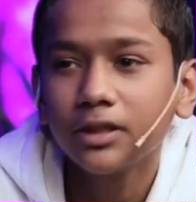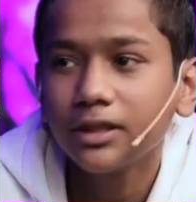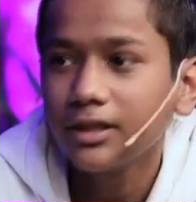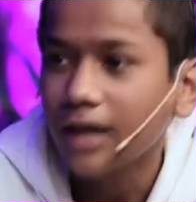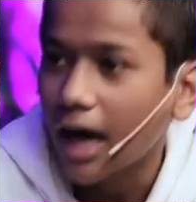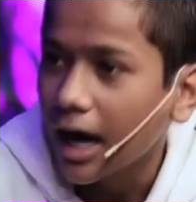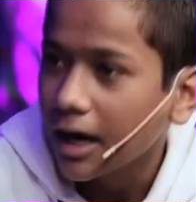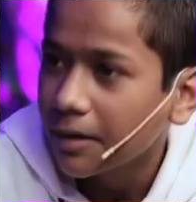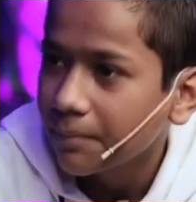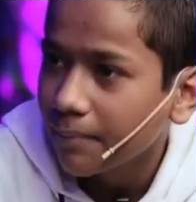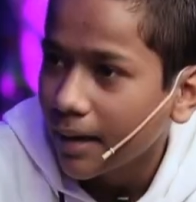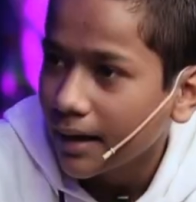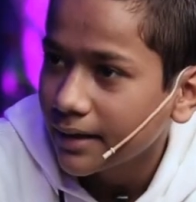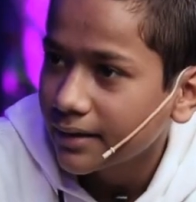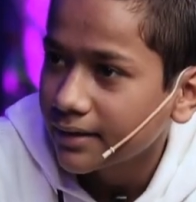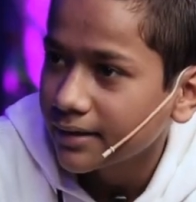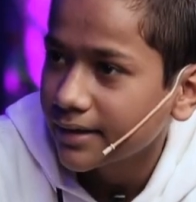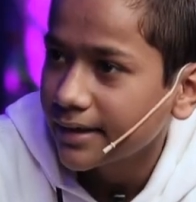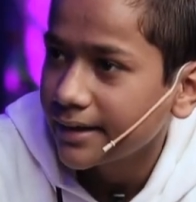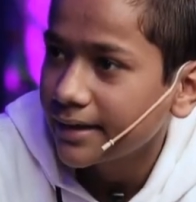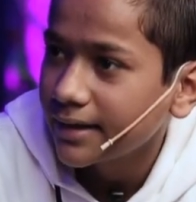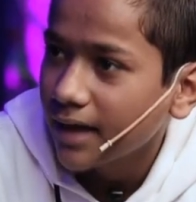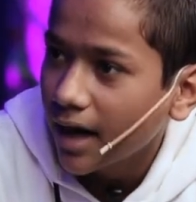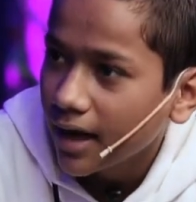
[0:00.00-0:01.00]
डार्क मैटर
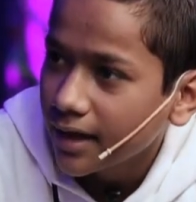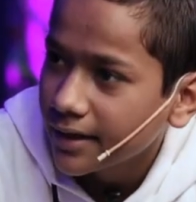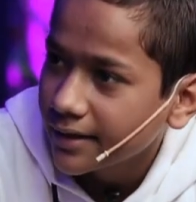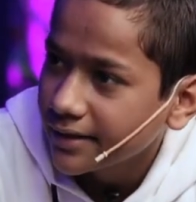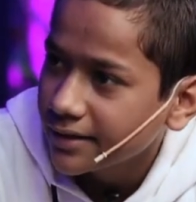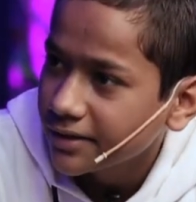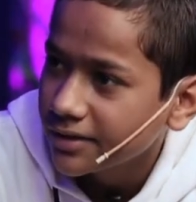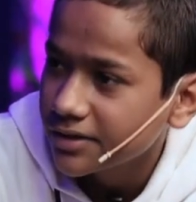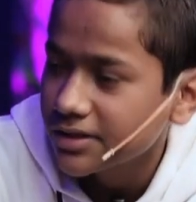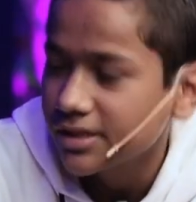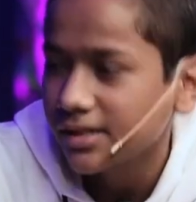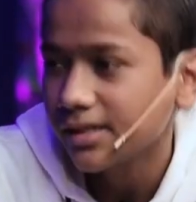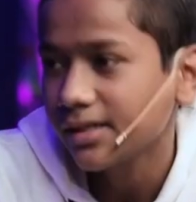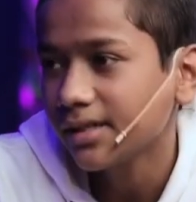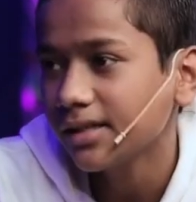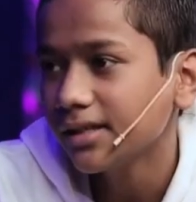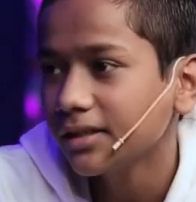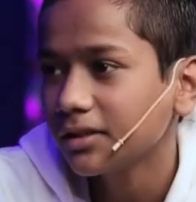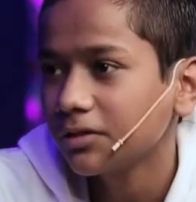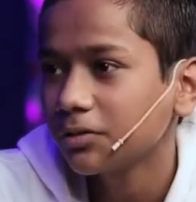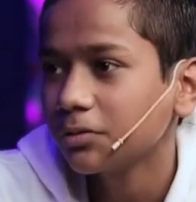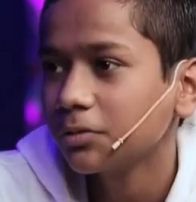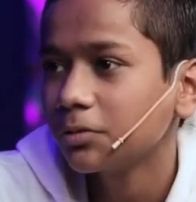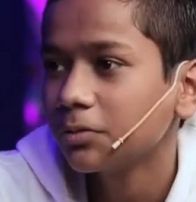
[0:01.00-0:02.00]
है डार्क एनर्जी है
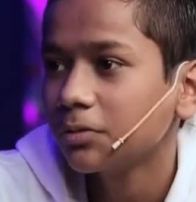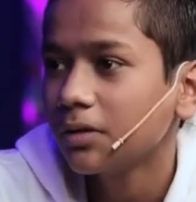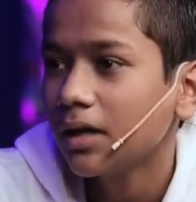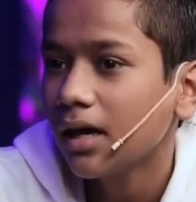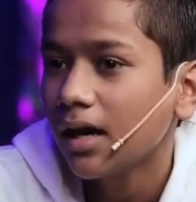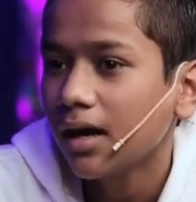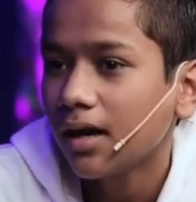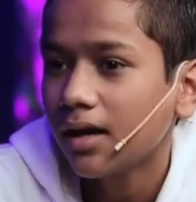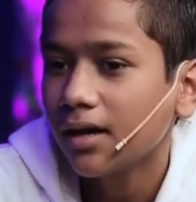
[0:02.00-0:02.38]
तो